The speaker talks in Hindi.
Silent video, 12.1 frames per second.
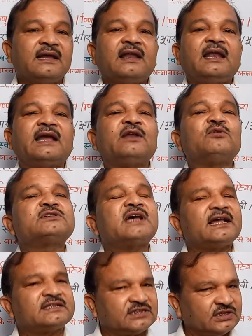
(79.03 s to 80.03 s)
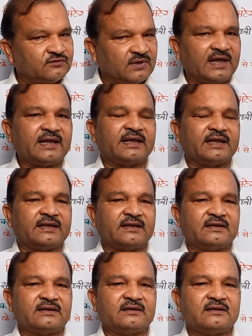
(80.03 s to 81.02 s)
लेकिन उसका अस्तित्व है
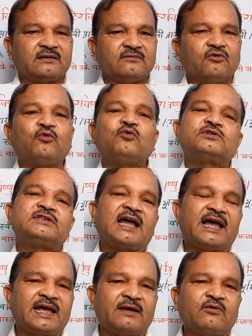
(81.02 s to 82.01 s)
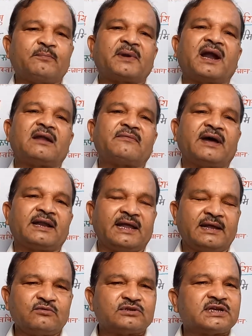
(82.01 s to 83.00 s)
वो ऊर्जा है वो प्राणवान
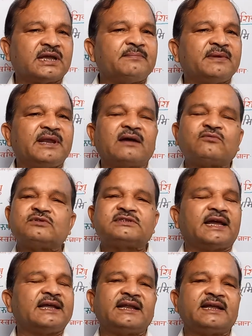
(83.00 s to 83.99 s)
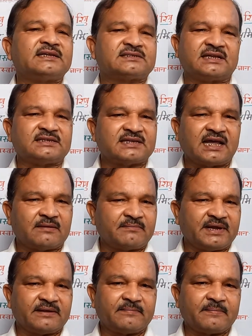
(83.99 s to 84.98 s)
है उसके बिना कुछ है नहीं इस संसार में